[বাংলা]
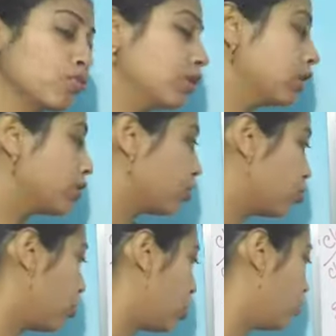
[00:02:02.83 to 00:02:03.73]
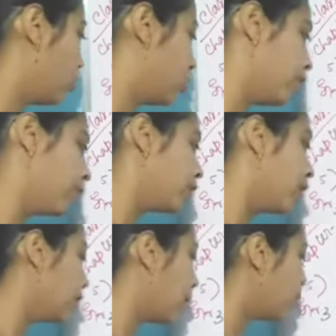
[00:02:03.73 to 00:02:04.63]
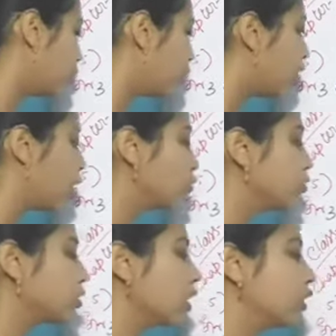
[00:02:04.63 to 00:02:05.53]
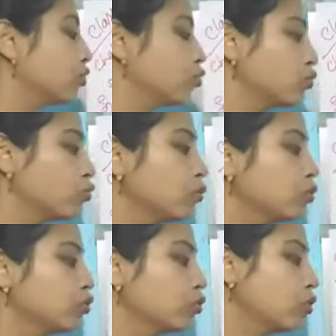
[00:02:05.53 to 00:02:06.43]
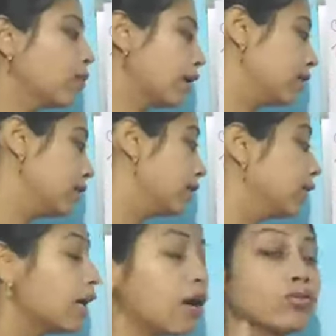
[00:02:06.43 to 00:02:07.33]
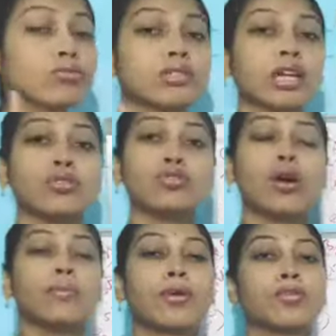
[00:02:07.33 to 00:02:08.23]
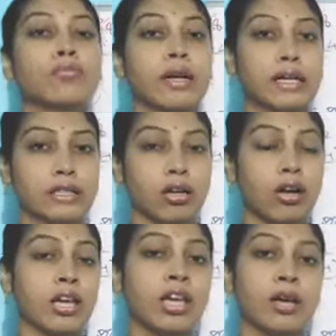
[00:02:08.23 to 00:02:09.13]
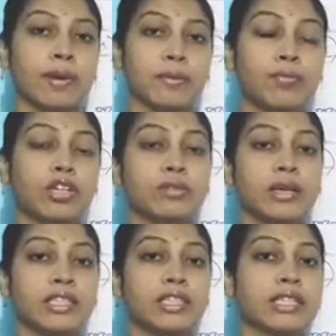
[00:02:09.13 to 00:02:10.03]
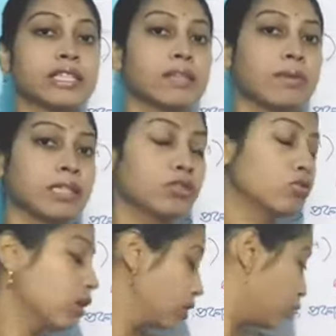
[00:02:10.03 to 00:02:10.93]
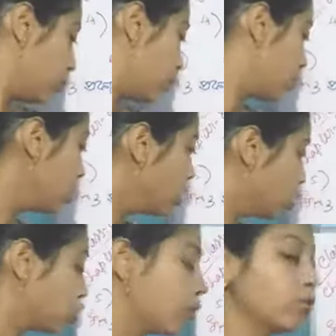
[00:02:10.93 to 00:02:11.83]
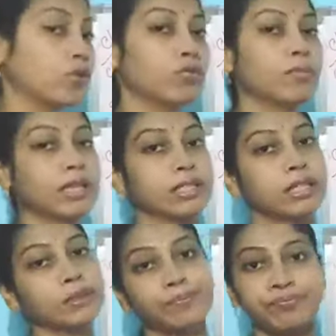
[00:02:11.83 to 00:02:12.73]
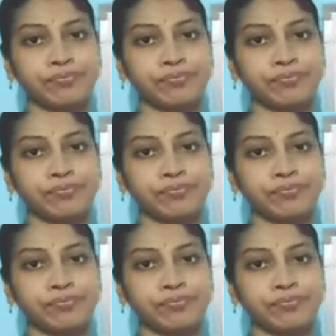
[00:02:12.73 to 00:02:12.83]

জমিতে চাষ করা হচ্ছে তারপর হলো আউশ ধানের জন্য উপযুক্ত মাটি কী কী আউশ ধান সব রকম মাটিতে হয় মানে পলি মাটি এঁটেল মাটি দোয়াশ মাটি সব রকম মাটিতেই